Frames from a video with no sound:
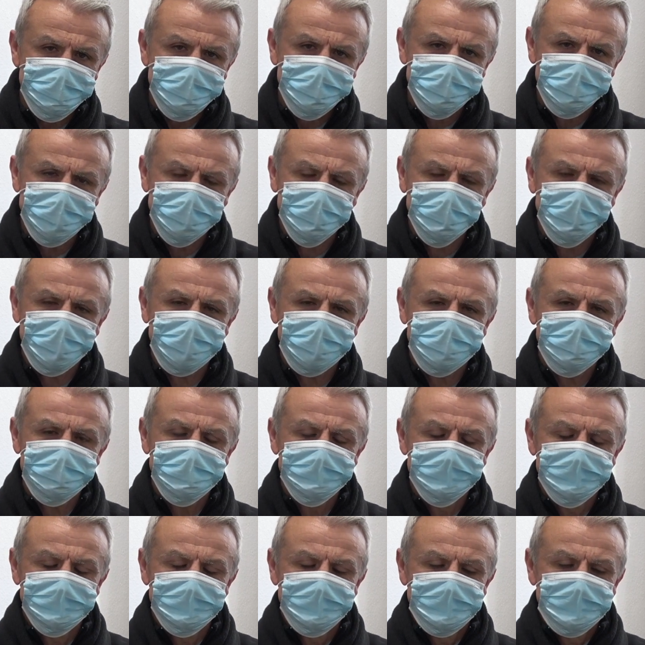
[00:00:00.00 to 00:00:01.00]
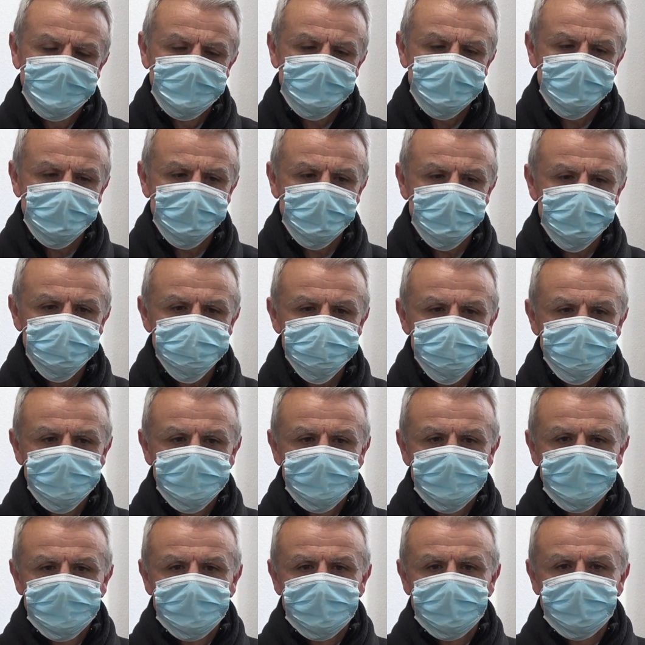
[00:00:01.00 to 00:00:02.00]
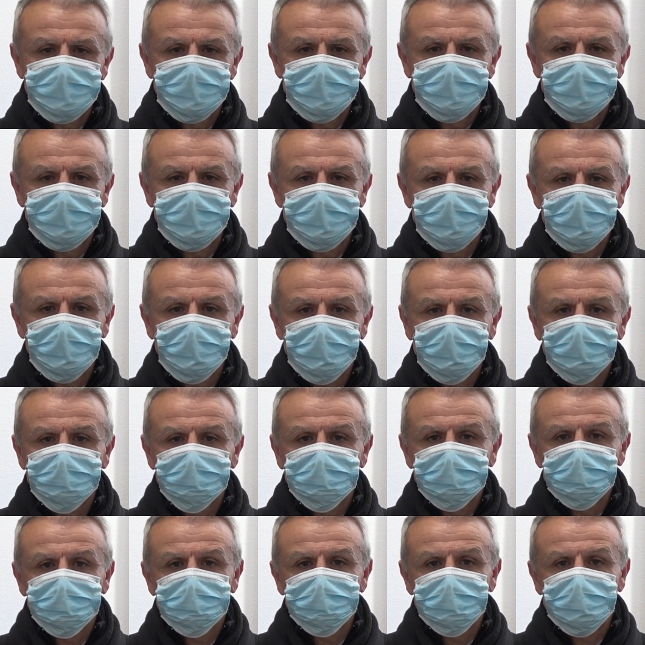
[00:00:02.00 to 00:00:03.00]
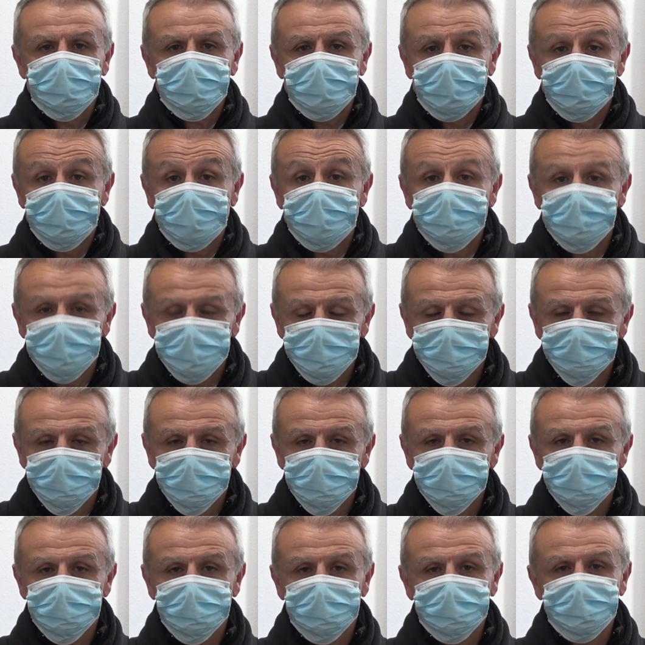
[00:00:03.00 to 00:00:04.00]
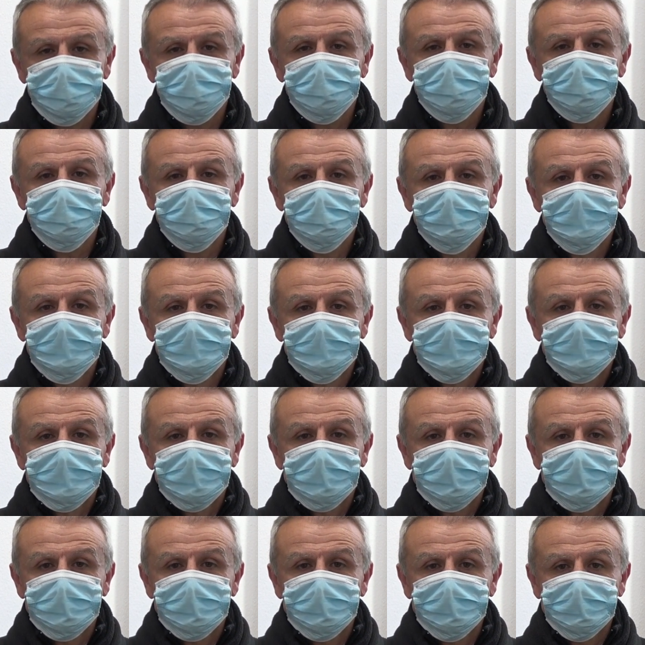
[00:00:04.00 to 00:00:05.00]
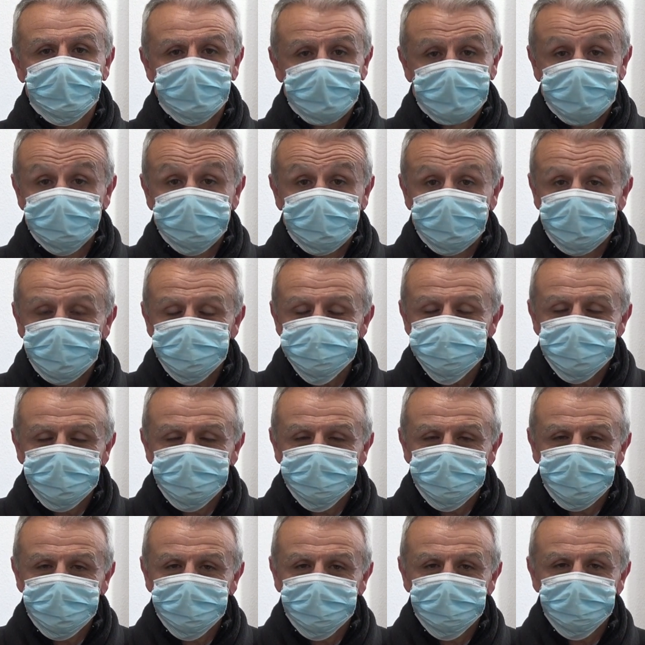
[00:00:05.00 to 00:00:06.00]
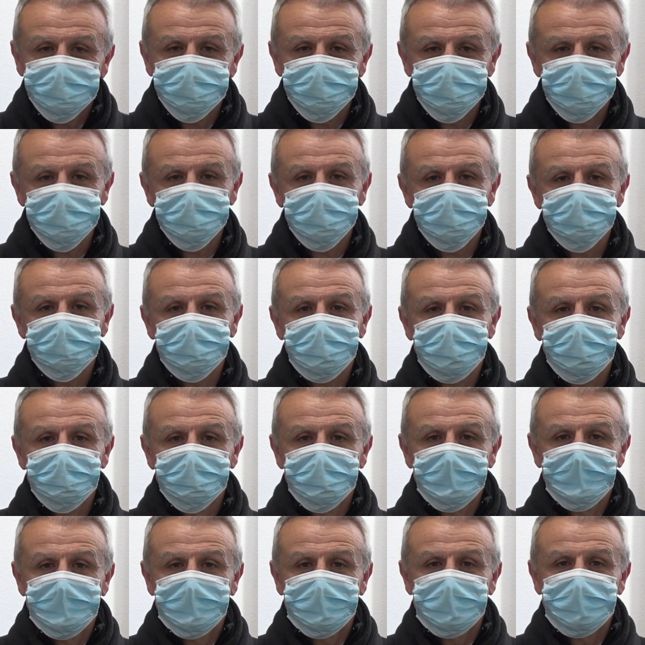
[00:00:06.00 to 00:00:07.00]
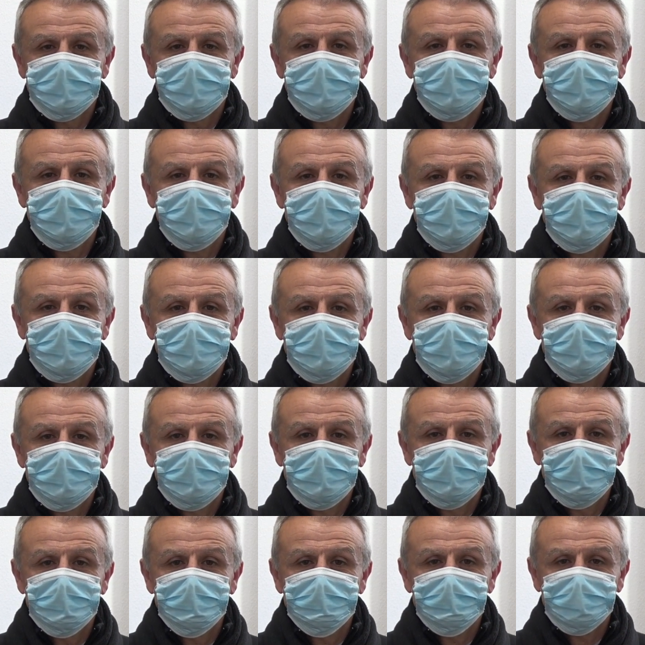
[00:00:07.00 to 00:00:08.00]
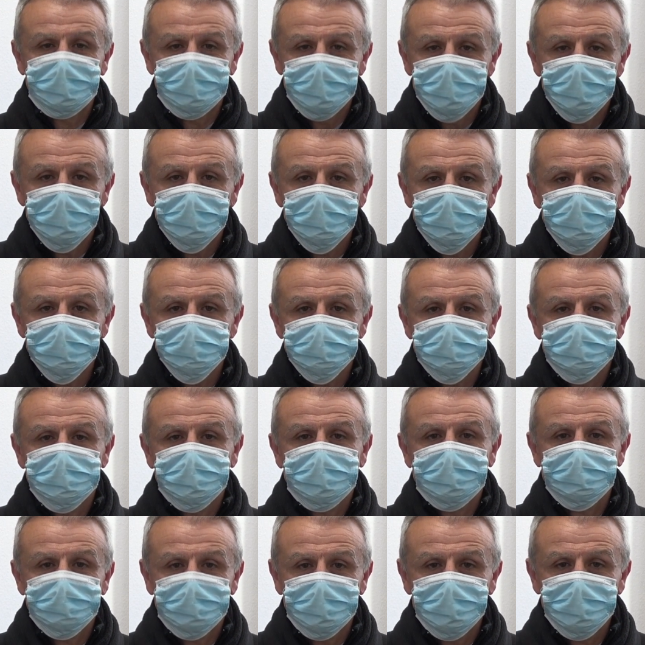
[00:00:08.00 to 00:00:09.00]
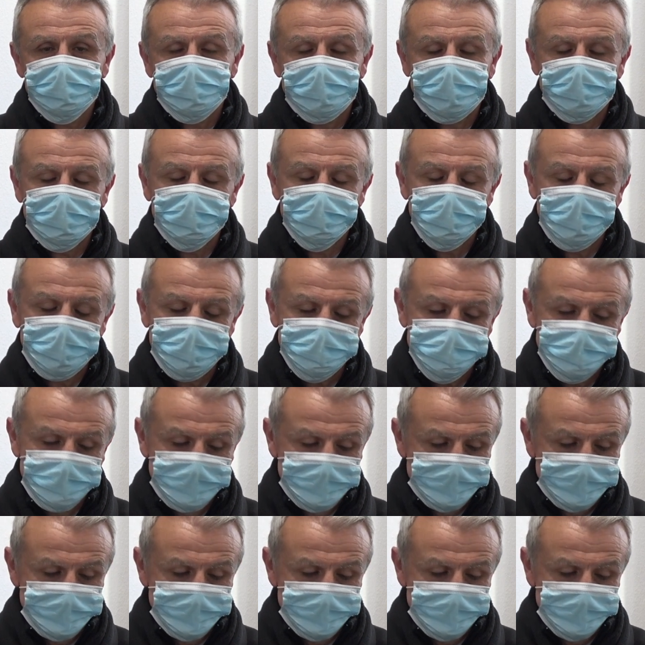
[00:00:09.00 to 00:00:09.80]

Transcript: en el cual nos, eh, nos comprometimos con él, eh, con la autoridad sanitaria en definitiva, a pediros y hacer algunas